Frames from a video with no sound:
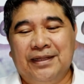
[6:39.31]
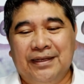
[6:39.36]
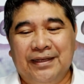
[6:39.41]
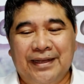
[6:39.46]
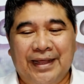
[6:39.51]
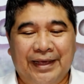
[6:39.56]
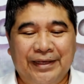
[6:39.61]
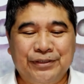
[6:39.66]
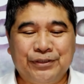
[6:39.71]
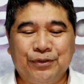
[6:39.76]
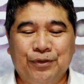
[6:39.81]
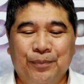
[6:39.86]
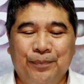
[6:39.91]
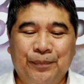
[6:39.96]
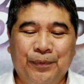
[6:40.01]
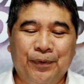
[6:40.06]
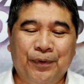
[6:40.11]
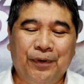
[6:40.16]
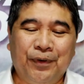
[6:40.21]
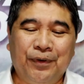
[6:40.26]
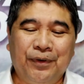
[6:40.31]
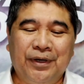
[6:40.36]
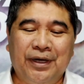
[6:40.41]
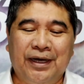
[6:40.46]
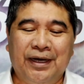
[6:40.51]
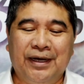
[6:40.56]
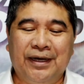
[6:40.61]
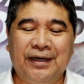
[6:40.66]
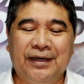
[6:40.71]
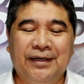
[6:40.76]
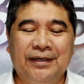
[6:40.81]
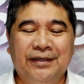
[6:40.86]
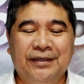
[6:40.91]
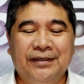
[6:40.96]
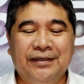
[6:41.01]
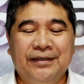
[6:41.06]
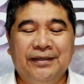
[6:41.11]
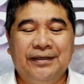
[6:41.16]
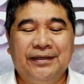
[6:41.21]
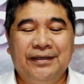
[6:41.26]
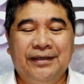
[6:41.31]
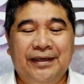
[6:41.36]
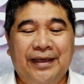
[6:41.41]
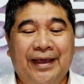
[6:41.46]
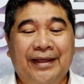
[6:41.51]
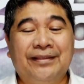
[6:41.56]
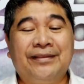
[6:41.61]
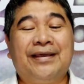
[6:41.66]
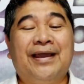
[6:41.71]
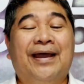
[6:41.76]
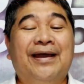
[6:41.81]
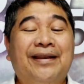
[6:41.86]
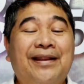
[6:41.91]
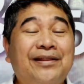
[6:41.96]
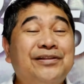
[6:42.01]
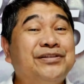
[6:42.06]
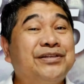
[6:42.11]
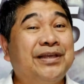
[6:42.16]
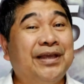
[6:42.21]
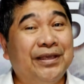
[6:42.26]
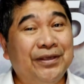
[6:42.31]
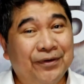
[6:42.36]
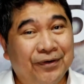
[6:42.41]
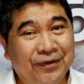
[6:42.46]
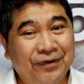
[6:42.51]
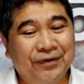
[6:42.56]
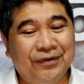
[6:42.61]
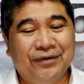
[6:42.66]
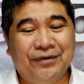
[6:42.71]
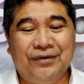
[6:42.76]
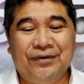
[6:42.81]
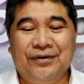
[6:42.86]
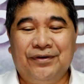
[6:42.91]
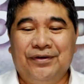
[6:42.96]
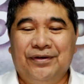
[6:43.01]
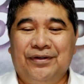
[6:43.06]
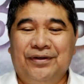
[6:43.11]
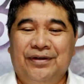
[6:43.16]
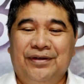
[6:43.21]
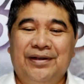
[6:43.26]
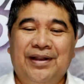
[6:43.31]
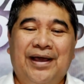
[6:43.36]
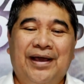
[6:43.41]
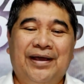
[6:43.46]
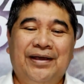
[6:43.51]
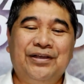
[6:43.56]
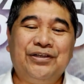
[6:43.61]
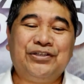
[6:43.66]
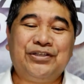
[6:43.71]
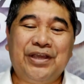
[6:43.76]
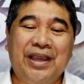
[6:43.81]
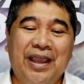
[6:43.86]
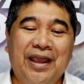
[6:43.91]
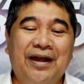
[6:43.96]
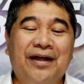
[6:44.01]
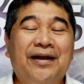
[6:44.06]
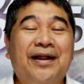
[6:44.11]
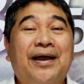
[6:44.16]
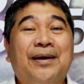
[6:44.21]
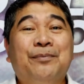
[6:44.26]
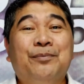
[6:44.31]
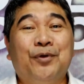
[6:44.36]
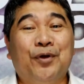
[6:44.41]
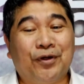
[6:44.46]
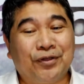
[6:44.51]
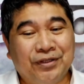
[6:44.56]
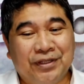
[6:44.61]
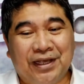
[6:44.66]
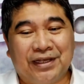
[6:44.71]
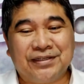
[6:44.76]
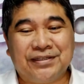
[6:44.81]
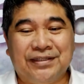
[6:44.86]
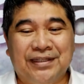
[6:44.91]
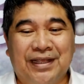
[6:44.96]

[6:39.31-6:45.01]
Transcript: nais ko pong uh, i-encourage kayo na i-share ang broadcast na